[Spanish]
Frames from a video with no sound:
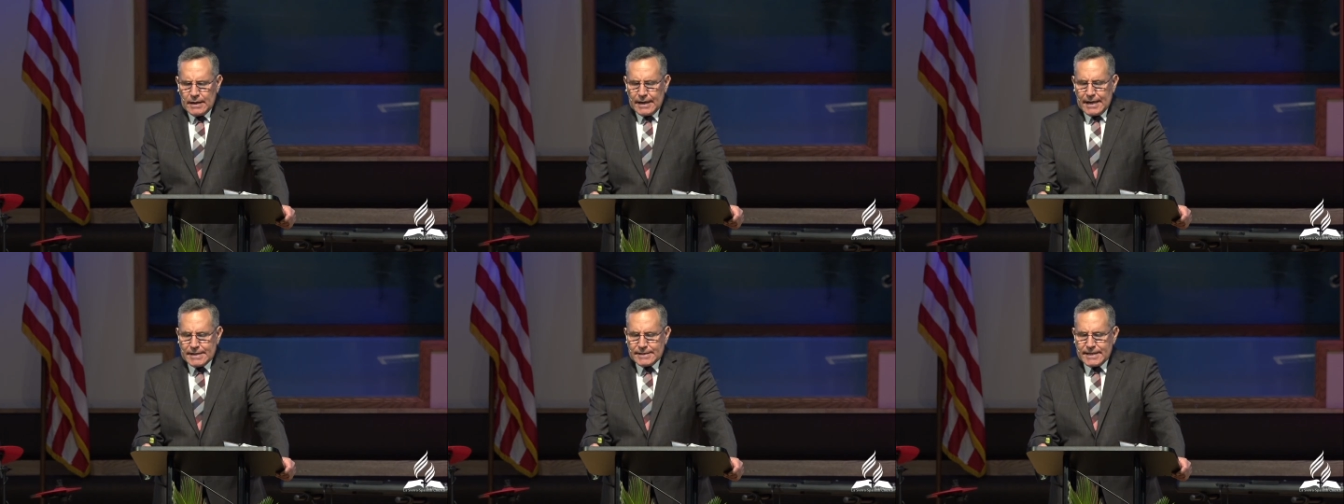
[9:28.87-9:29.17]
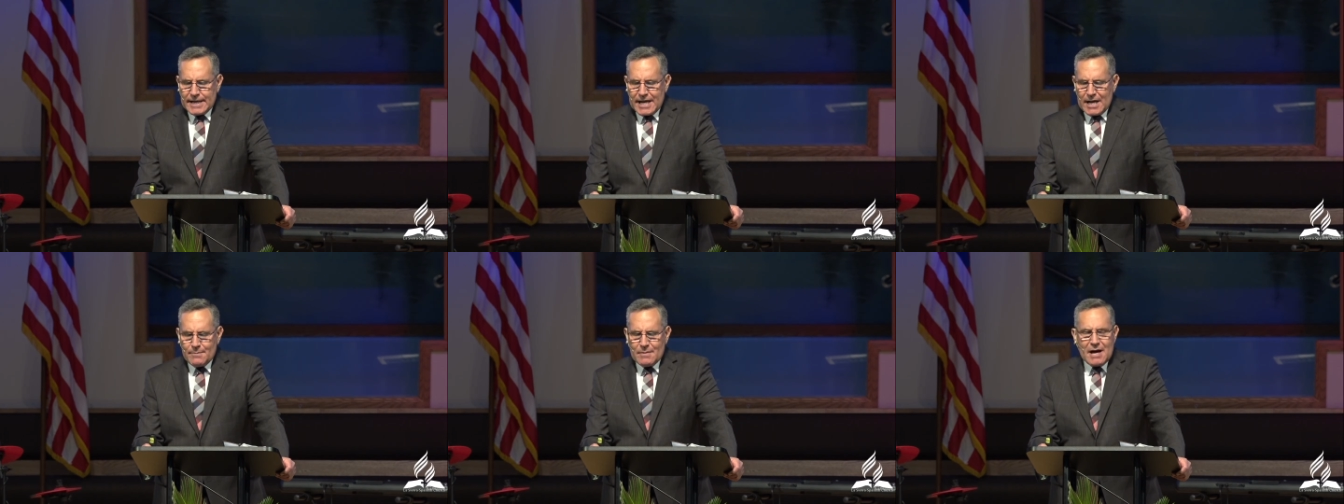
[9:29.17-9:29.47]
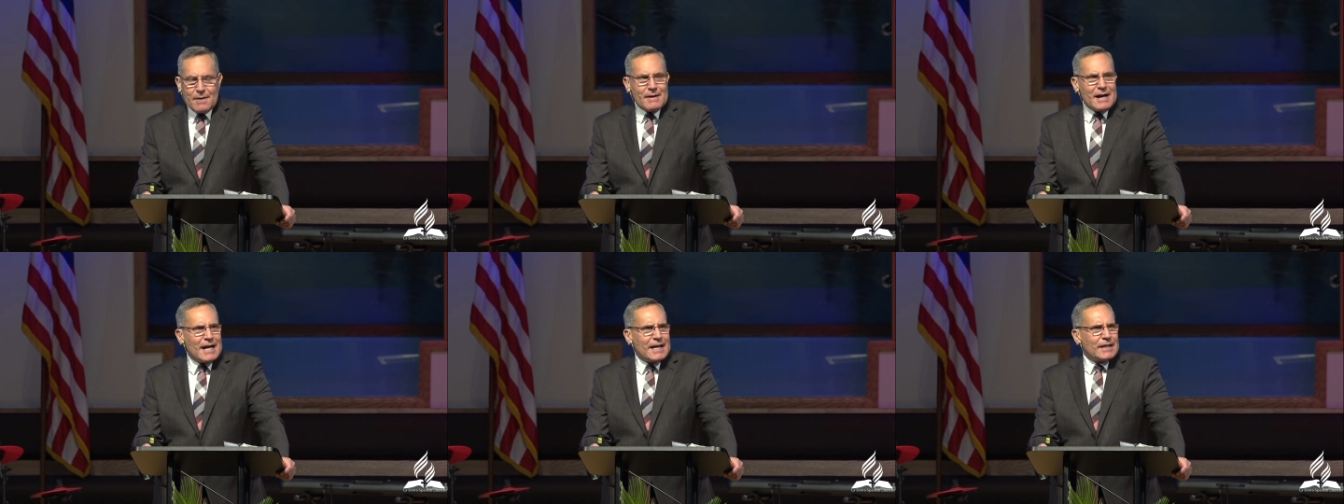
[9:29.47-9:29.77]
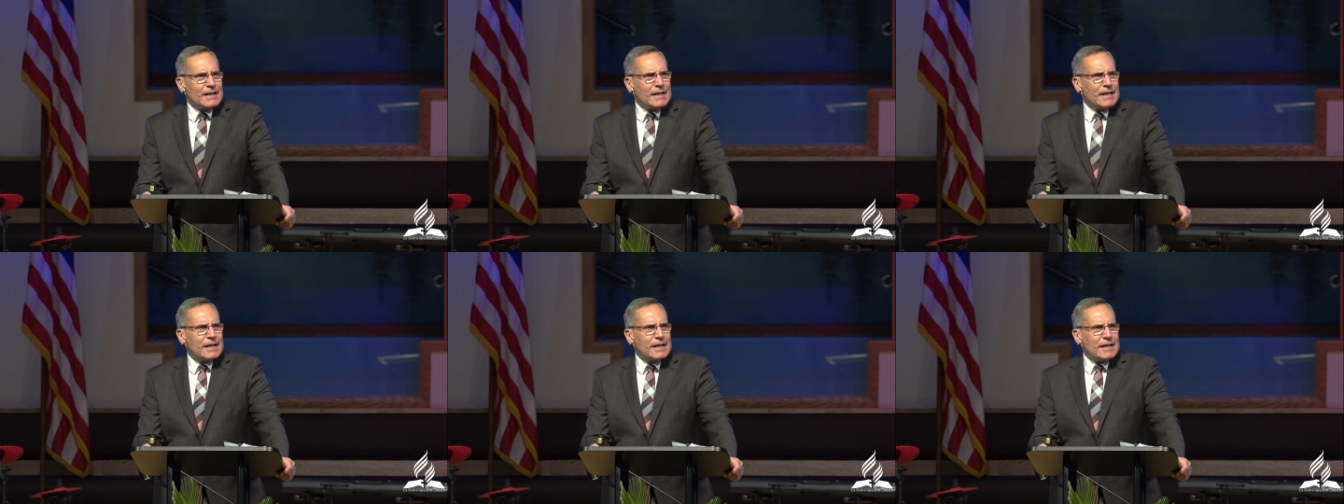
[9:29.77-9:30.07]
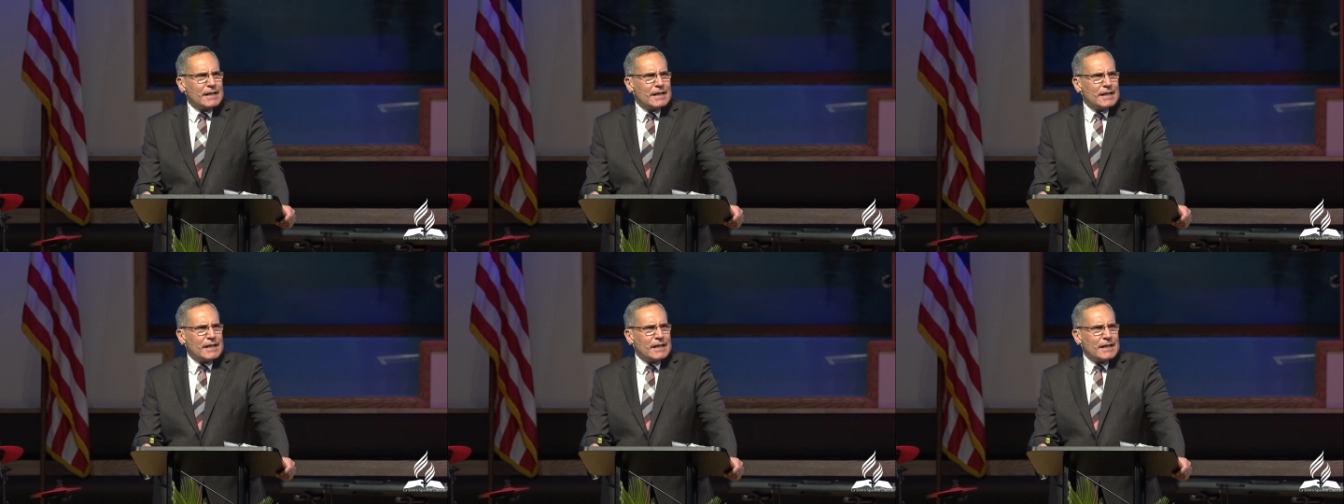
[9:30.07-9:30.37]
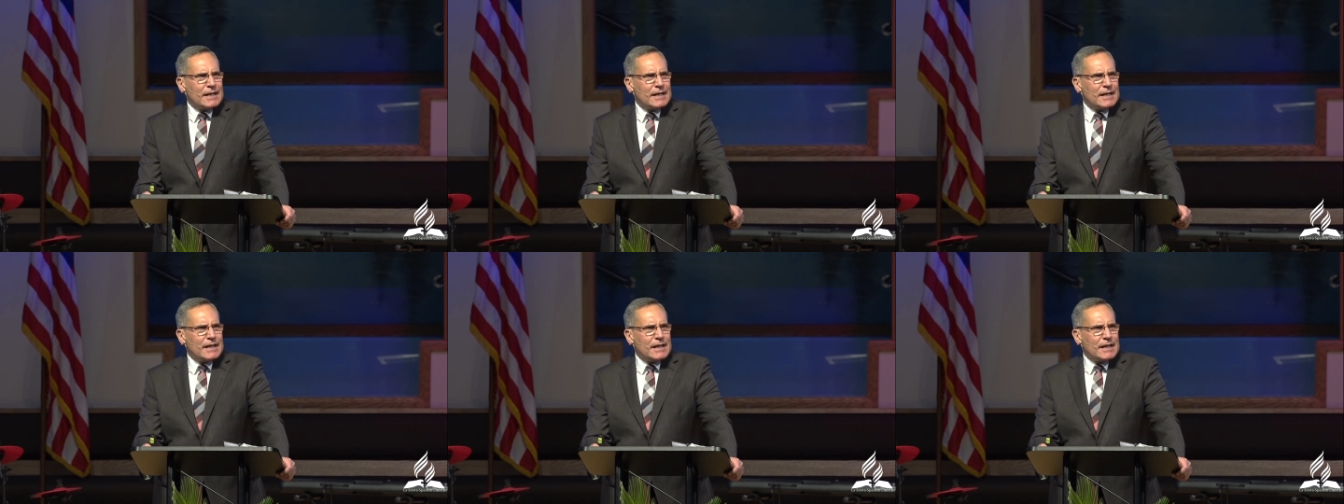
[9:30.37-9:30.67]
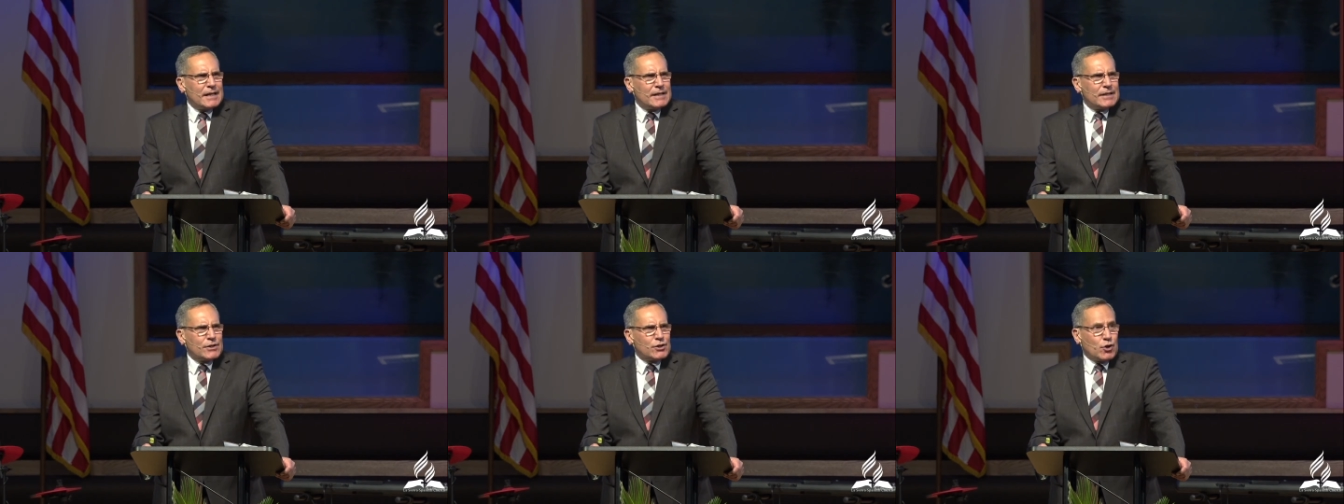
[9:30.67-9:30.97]
que se llamaba
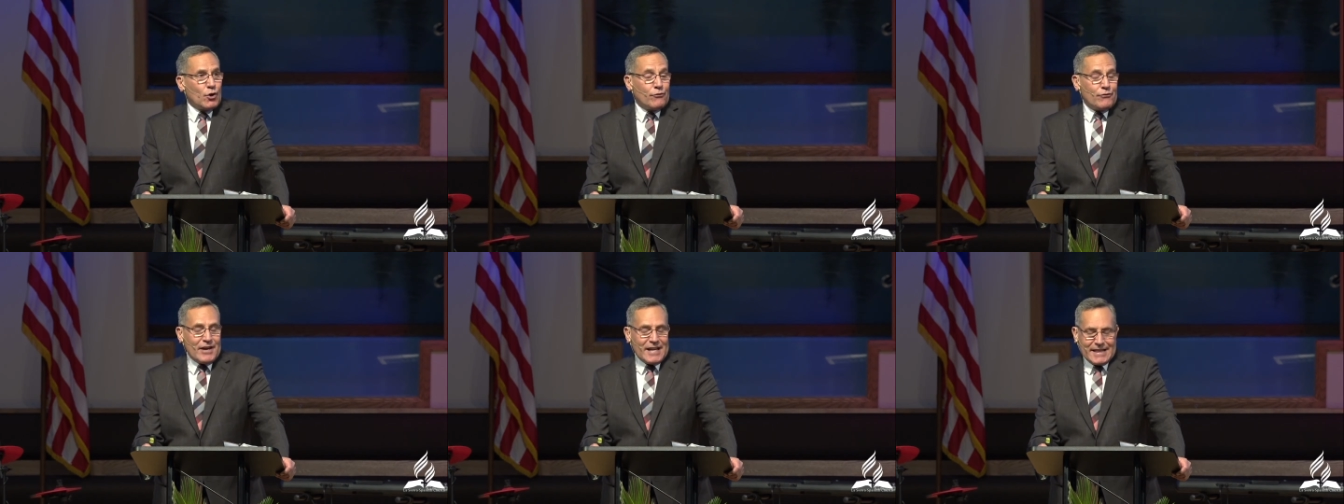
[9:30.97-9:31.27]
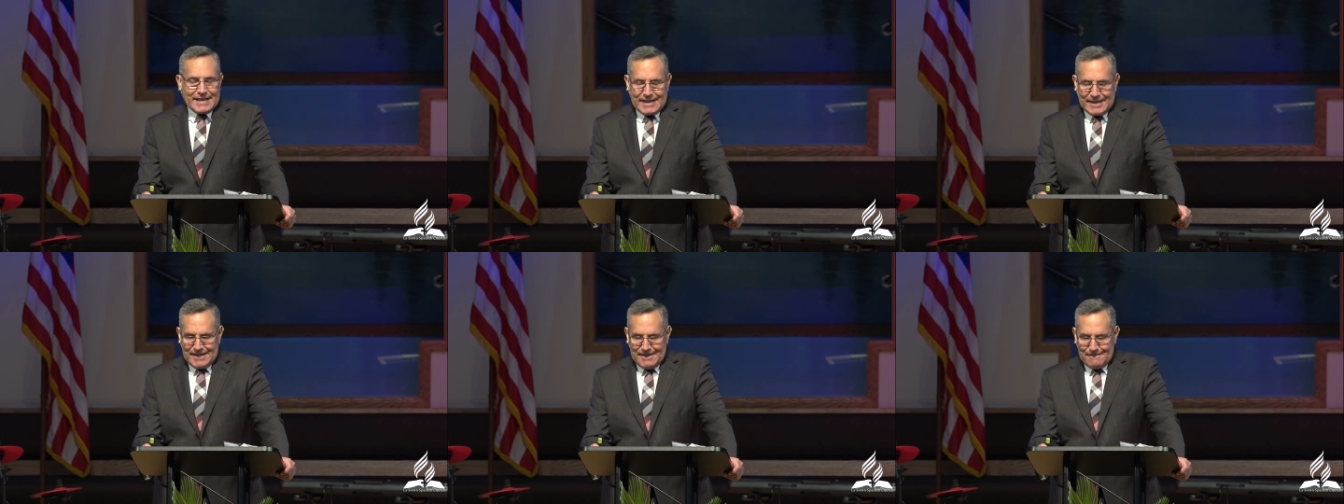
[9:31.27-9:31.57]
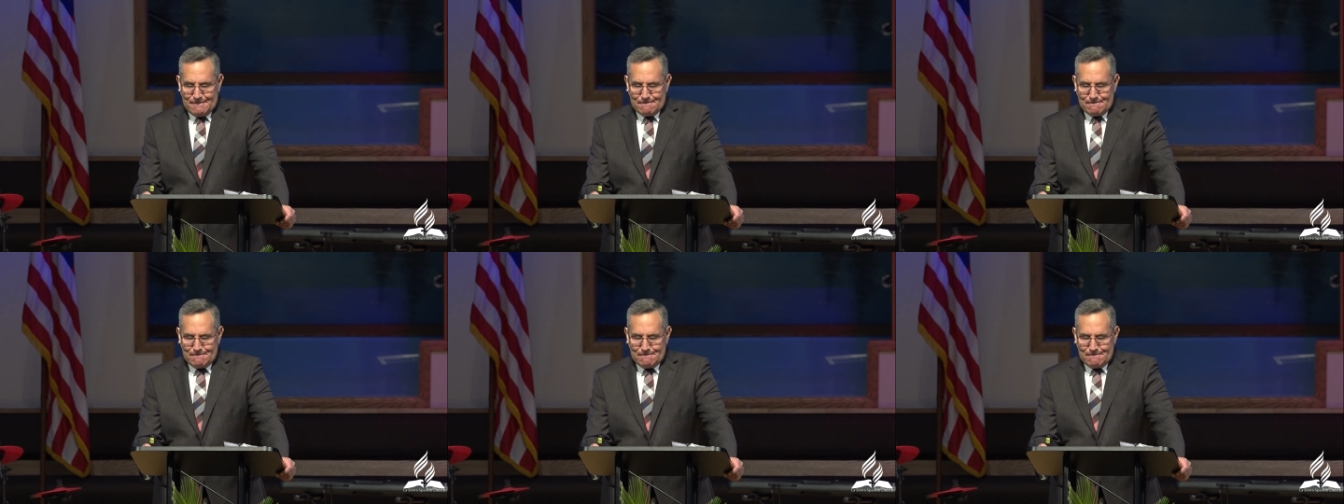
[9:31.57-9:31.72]
Tofet.